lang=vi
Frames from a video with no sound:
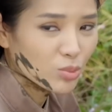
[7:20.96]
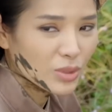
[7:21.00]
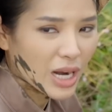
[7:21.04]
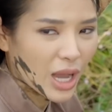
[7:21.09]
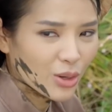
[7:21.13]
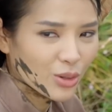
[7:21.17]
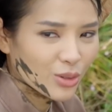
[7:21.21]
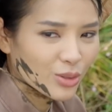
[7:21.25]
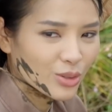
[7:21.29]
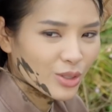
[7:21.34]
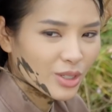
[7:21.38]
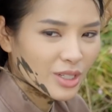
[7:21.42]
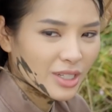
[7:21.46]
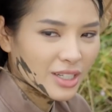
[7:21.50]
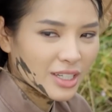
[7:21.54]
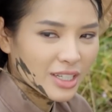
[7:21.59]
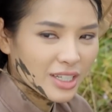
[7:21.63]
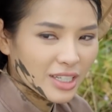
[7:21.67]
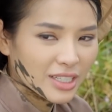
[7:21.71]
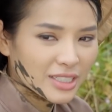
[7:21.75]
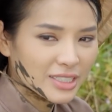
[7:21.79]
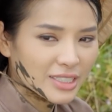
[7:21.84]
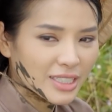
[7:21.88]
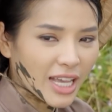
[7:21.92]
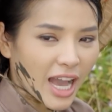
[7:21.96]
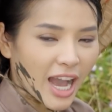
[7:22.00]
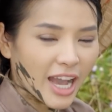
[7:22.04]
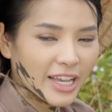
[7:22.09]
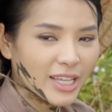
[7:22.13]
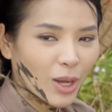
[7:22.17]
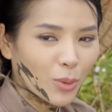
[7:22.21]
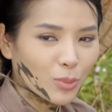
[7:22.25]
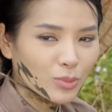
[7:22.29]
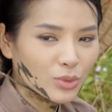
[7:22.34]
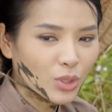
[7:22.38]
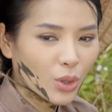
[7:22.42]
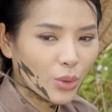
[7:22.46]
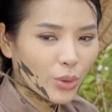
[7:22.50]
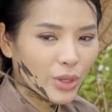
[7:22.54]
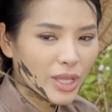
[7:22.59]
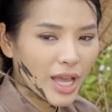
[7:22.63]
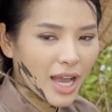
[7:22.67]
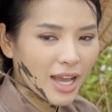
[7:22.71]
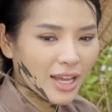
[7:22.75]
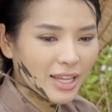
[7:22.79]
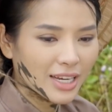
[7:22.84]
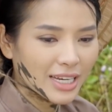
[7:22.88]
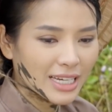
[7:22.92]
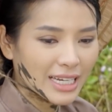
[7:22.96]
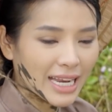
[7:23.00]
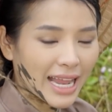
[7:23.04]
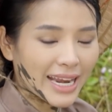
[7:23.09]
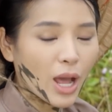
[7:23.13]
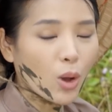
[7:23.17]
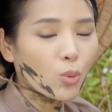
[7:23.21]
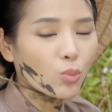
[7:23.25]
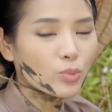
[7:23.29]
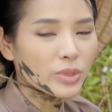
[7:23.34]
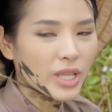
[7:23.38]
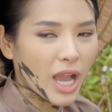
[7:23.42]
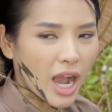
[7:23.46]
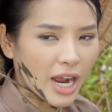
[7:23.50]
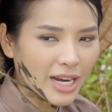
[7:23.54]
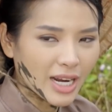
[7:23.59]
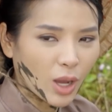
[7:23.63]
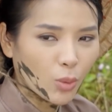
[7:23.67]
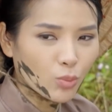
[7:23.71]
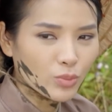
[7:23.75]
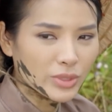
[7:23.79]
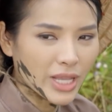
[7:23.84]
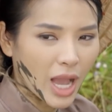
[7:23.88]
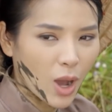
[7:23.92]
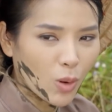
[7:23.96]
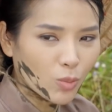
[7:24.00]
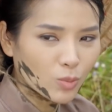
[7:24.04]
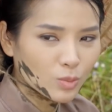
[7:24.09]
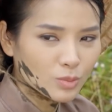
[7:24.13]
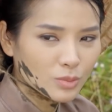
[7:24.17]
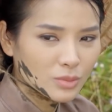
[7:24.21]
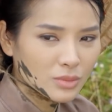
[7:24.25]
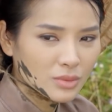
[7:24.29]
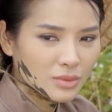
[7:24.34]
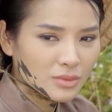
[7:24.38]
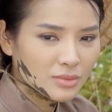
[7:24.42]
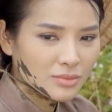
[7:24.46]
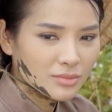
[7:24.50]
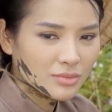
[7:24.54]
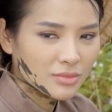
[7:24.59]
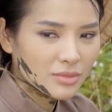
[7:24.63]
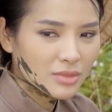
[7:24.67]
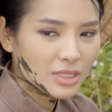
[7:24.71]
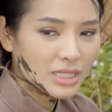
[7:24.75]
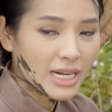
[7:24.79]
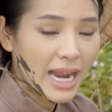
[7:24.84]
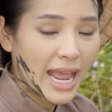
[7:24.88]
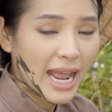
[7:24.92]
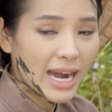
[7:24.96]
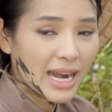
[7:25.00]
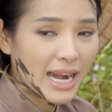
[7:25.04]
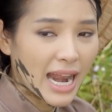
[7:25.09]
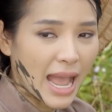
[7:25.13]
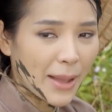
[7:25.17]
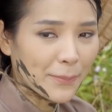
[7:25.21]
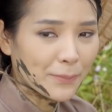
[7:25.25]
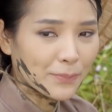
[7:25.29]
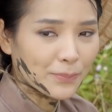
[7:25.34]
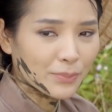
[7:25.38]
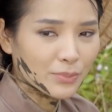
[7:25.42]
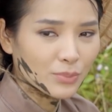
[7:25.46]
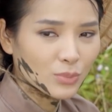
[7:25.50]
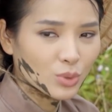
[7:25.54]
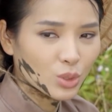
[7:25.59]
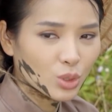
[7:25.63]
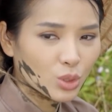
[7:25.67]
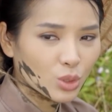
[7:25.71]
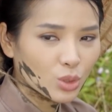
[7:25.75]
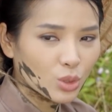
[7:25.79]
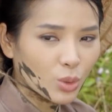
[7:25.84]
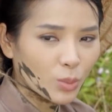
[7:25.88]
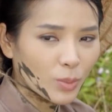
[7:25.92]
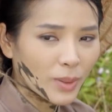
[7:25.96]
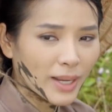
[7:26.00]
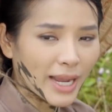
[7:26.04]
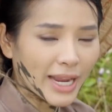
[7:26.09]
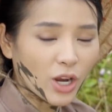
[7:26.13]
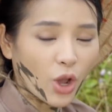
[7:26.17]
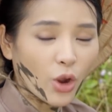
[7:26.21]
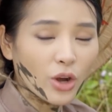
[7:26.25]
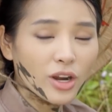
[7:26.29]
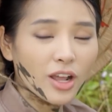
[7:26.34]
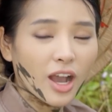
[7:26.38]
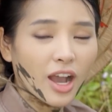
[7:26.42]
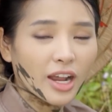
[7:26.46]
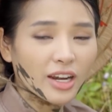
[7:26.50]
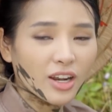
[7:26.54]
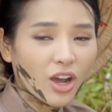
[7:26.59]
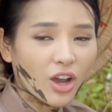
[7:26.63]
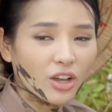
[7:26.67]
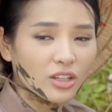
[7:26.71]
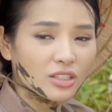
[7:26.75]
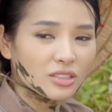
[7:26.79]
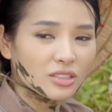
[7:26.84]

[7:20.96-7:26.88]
Không đâu, vợ chồng tôi là đồng vợ đồng chồng. Ráng làm thì cũng có ngày đổi